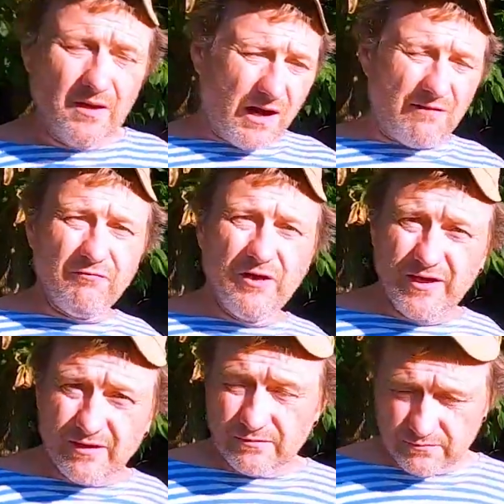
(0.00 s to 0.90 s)
А
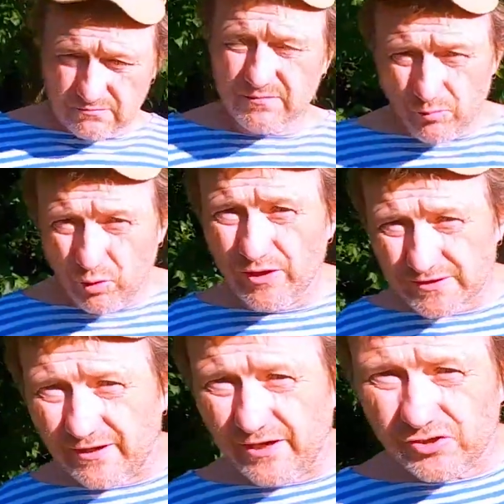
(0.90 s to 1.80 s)
вы, тем более,
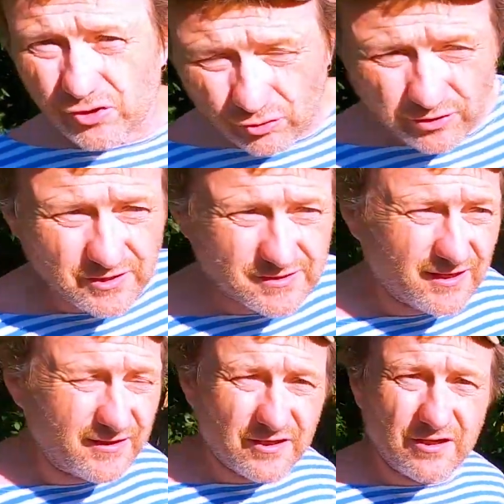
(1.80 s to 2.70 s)
если речь идет о
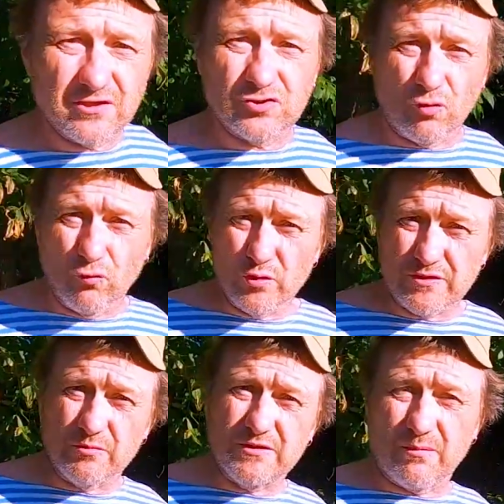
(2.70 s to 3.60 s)

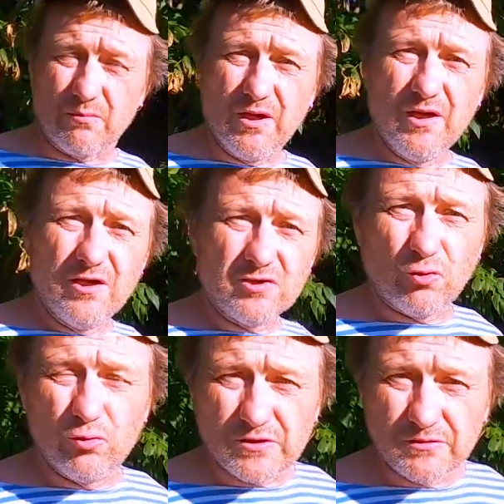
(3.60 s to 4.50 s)
180, там,
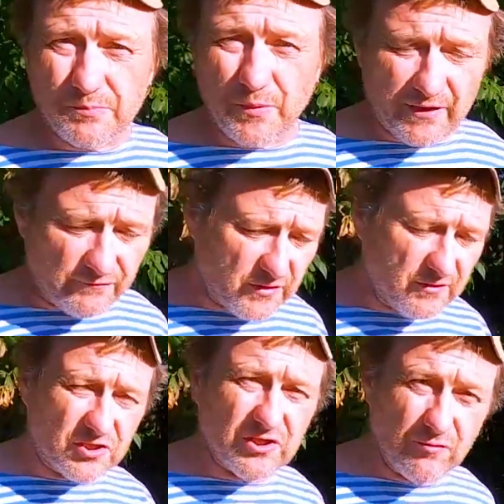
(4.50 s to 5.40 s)
185, вы не
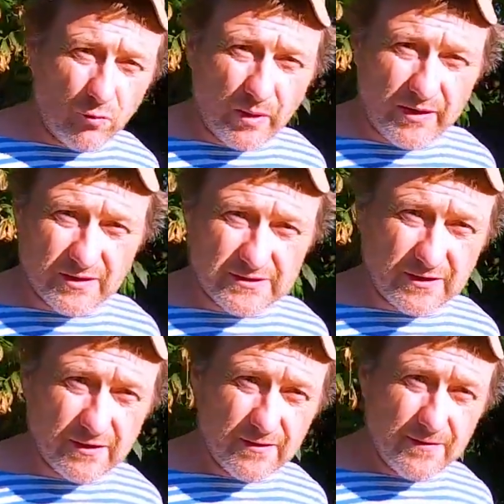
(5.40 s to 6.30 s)
должны его бояться.